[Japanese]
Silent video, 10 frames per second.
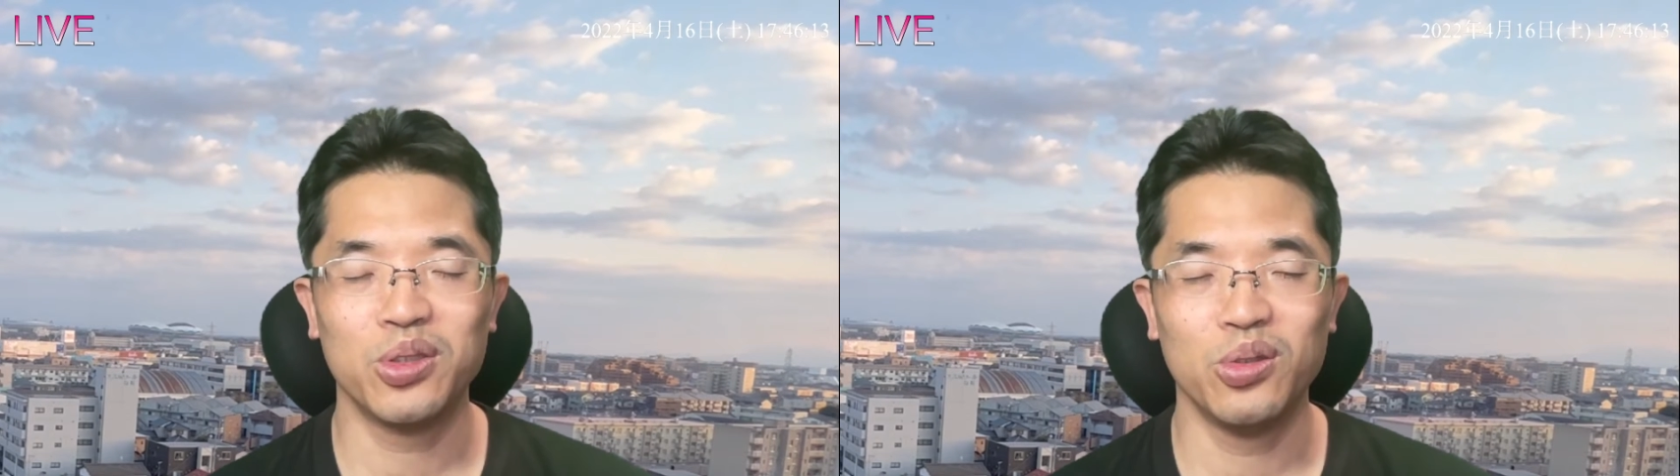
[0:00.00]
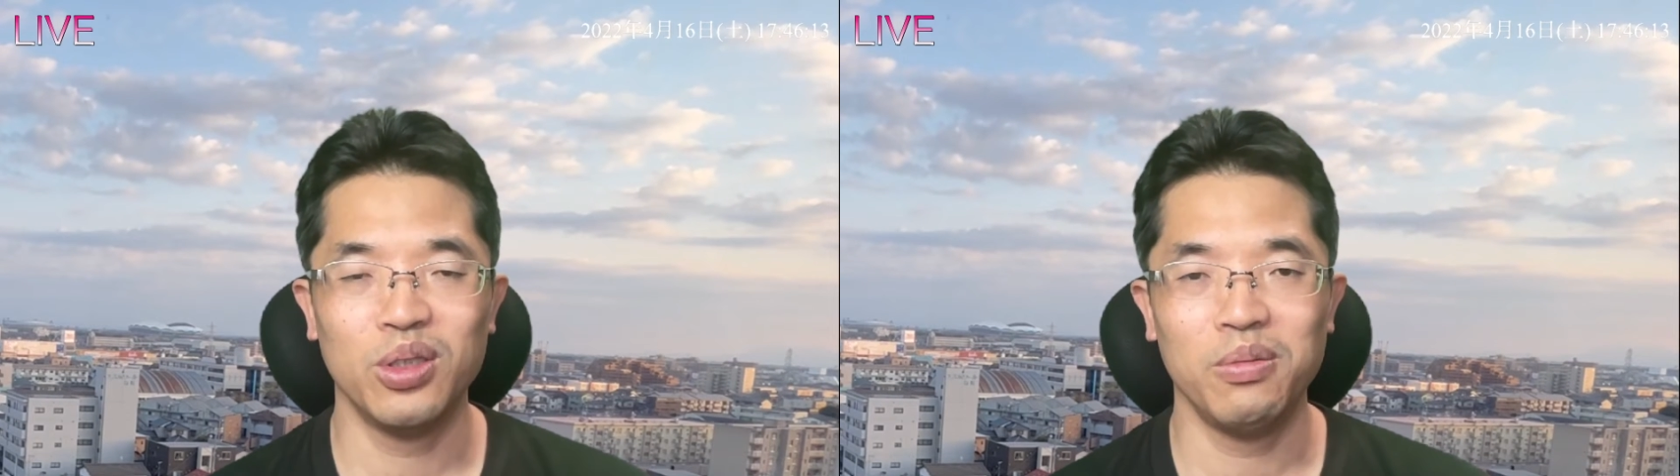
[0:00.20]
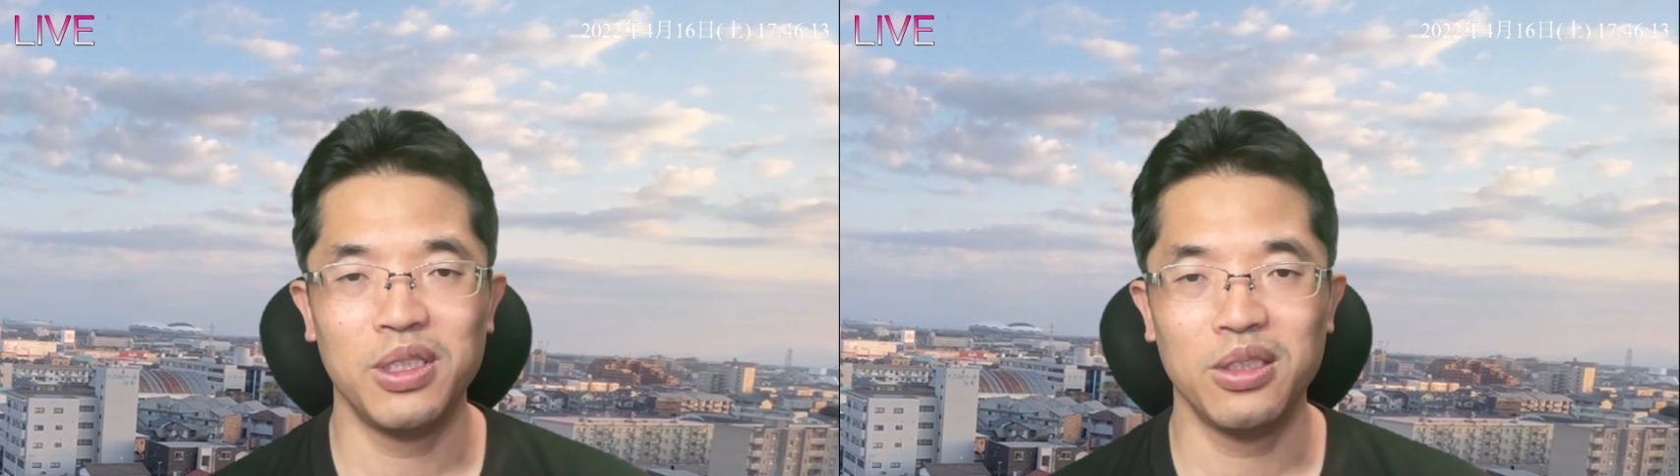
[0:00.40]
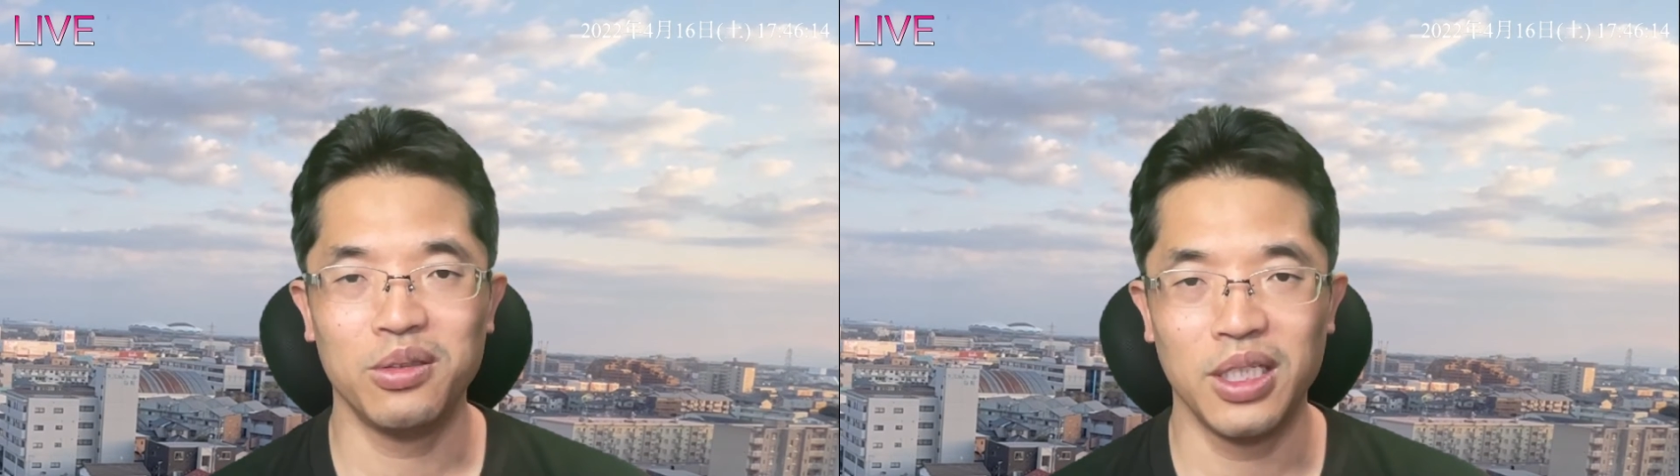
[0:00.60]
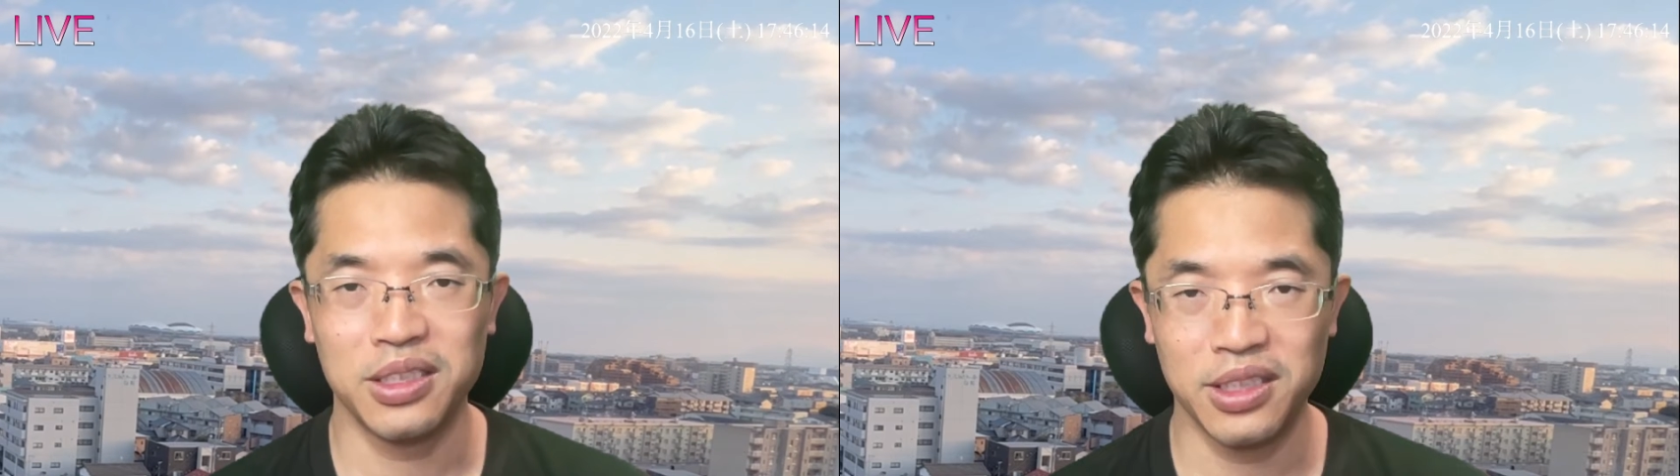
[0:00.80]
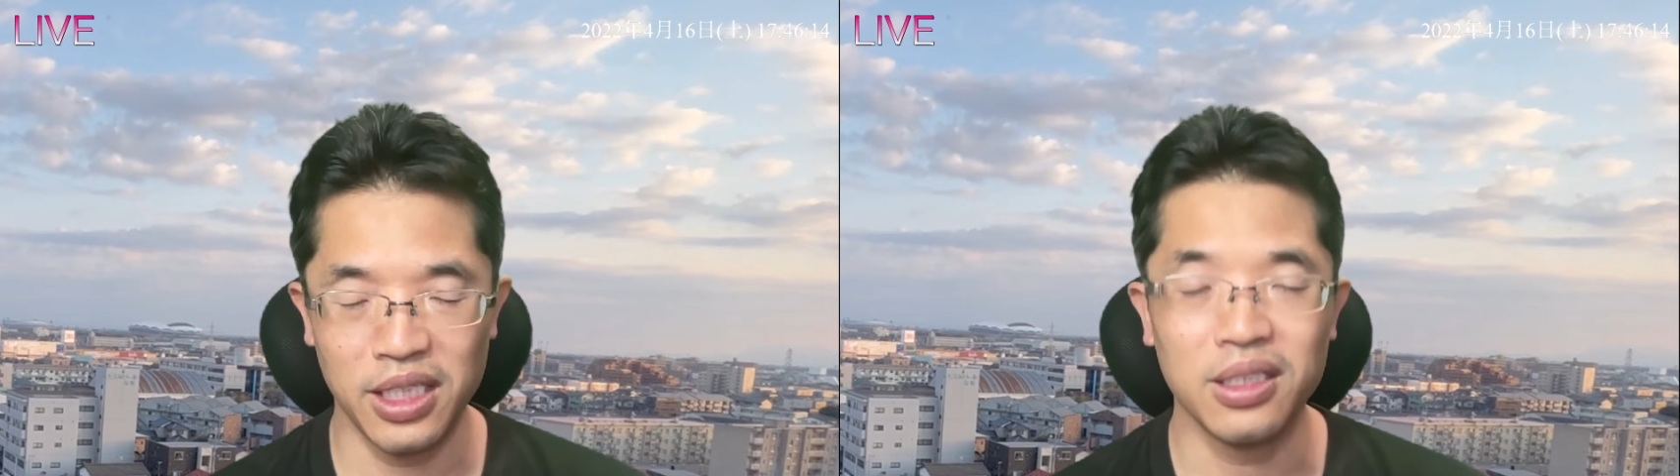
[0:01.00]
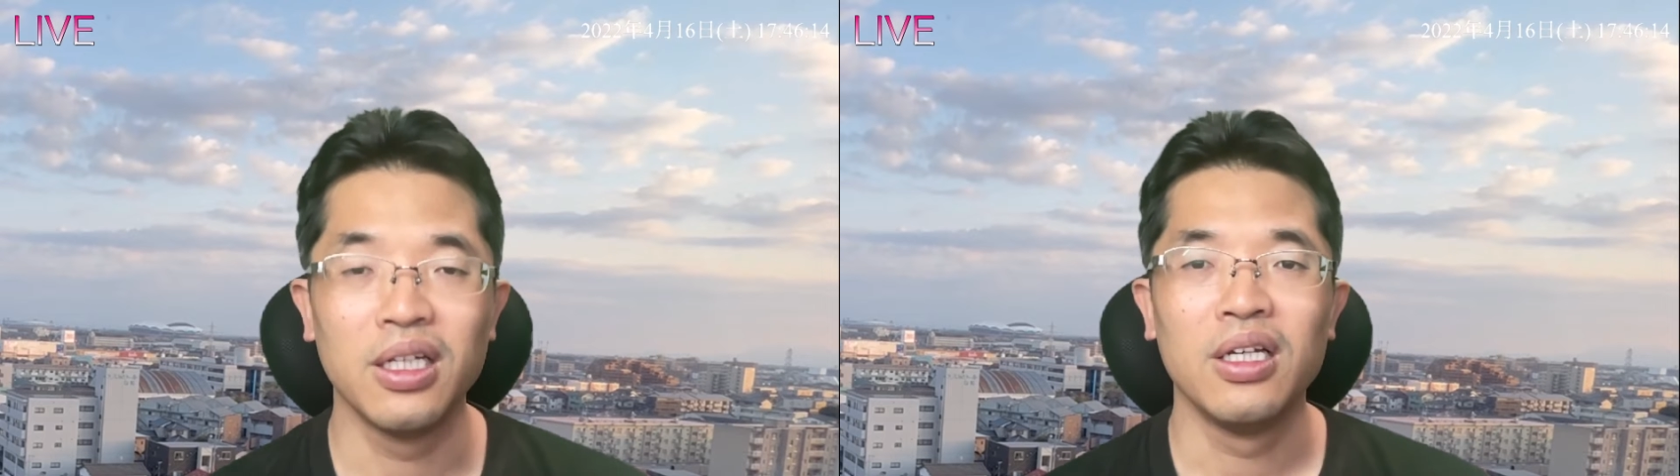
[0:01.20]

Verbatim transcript: し込んでみてください。